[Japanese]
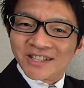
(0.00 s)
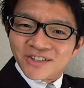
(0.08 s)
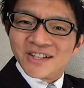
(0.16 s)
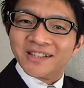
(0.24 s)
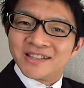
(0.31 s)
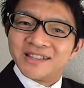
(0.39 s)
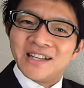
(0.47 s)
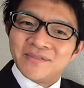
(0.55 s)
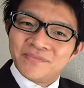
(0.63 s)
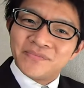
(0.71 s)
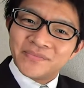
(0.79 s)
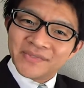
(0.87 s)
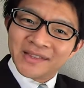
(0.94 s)
とかやって、
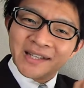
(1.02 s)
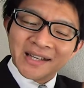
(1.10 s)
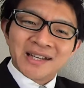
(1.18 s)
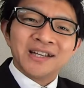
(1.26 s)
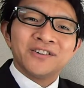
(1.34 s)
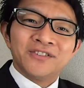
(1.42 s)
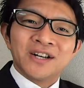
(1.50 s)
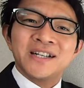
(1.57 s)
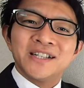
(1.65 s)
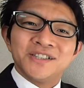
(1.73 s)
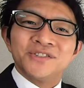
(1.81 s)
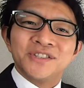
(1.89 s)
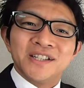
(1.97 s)
で、若
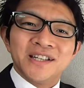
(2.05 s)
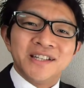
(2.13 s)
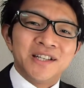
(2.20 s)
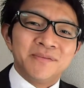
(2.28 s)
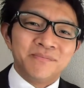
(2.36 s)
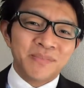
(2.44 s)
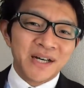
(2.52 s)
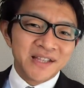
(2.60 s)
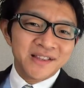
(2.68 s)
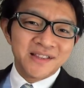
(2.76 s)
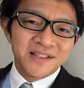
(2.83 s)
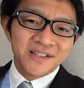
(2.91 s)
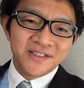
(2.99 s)
い女性にパッっ
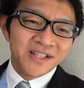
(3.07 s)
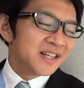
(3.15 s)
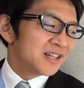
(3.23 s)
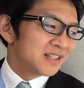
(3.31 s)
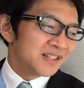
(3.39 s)
ていうね、